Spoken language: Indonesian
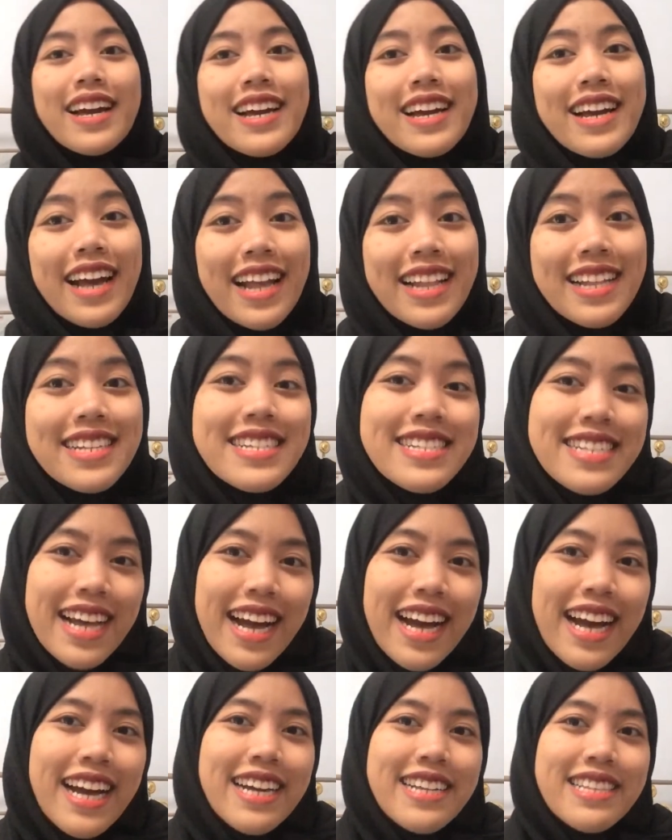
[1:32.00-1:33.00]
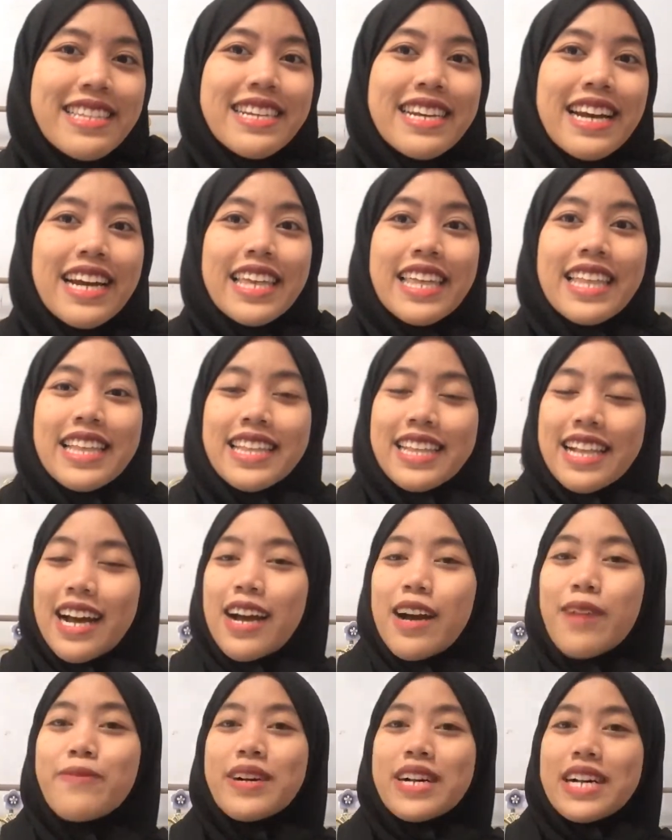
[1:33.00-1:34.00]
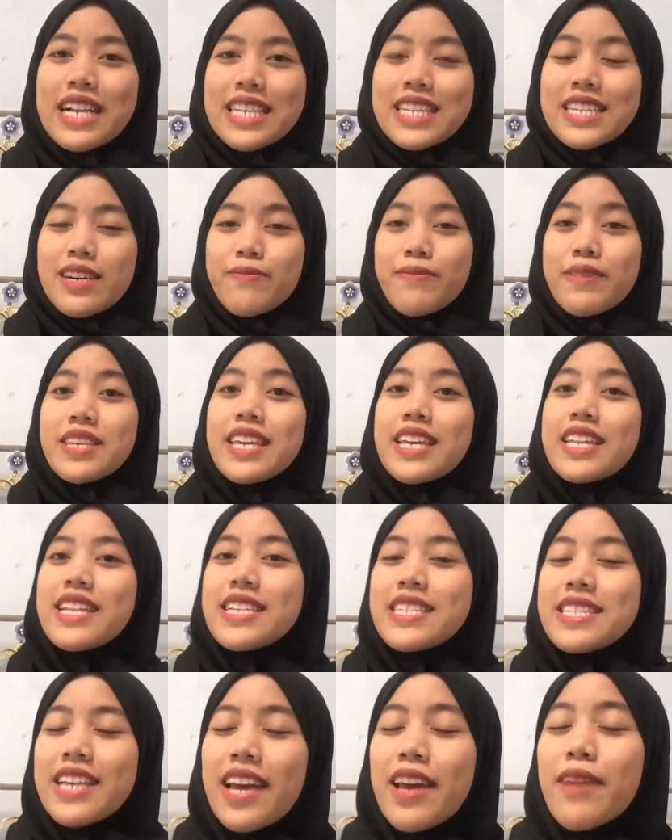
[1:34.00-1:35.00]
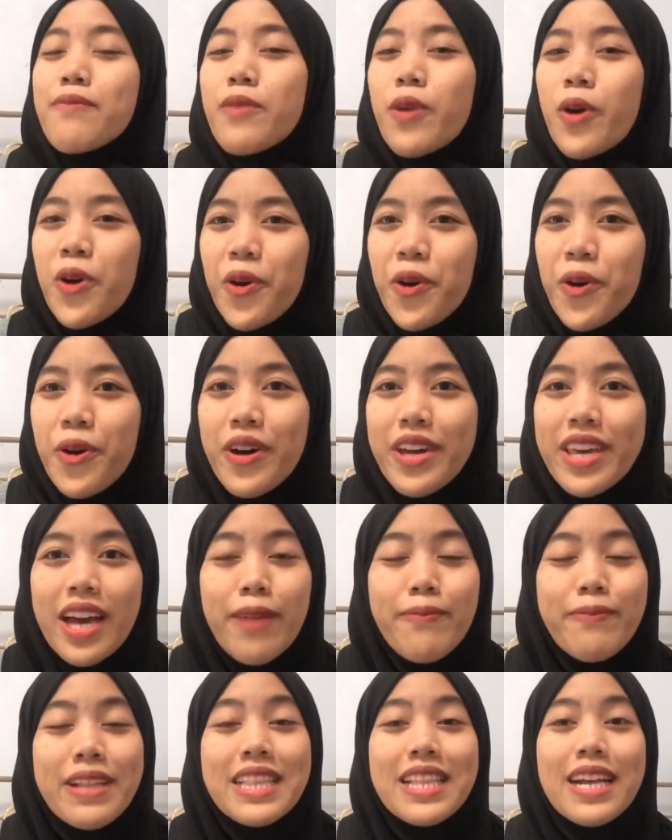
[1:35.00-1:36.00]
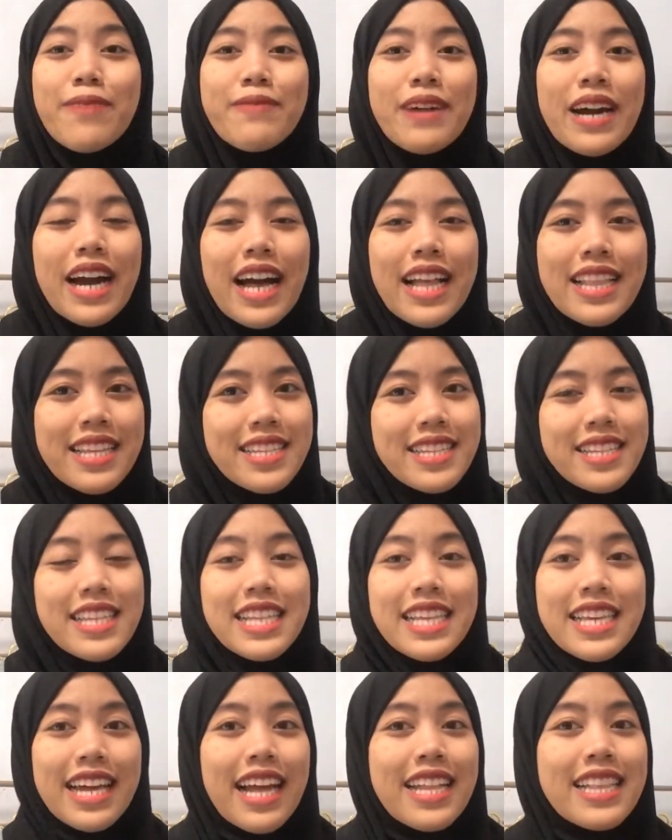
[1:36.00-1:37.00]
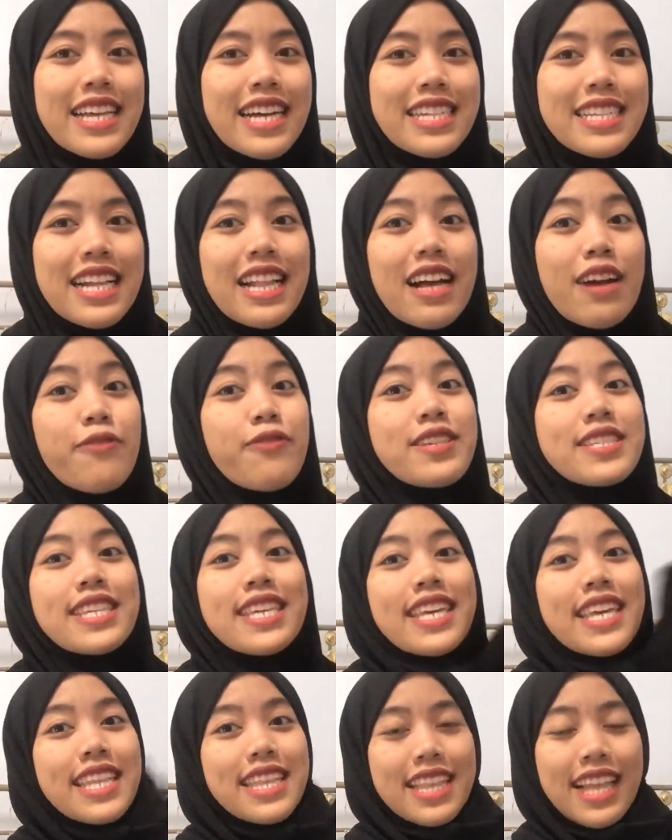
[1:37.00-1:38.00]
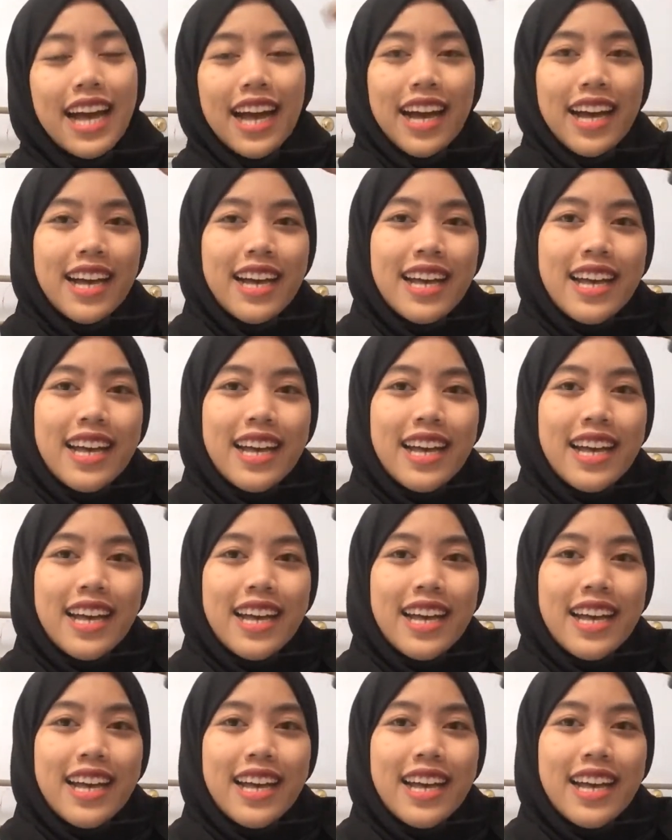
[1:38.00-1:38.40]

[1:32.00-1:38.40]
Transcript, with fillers: Karena ketika kita bekerja menjadi CMO, yang pertama kali dilihat adalah visi kita.